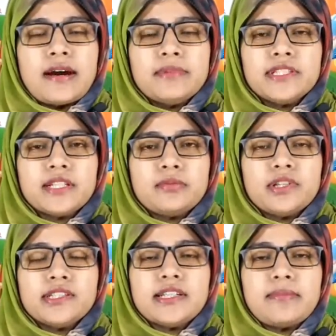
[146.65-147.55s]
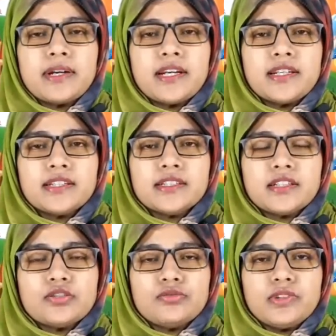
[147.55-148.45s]
আমি যেটা বলেছি আমার ড্যাডিকে
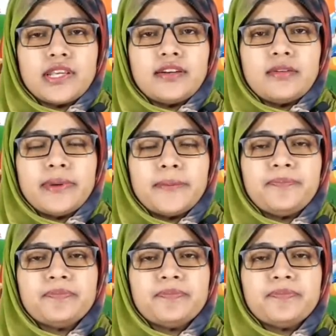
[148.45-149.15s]
সেটা শুনতেই হবে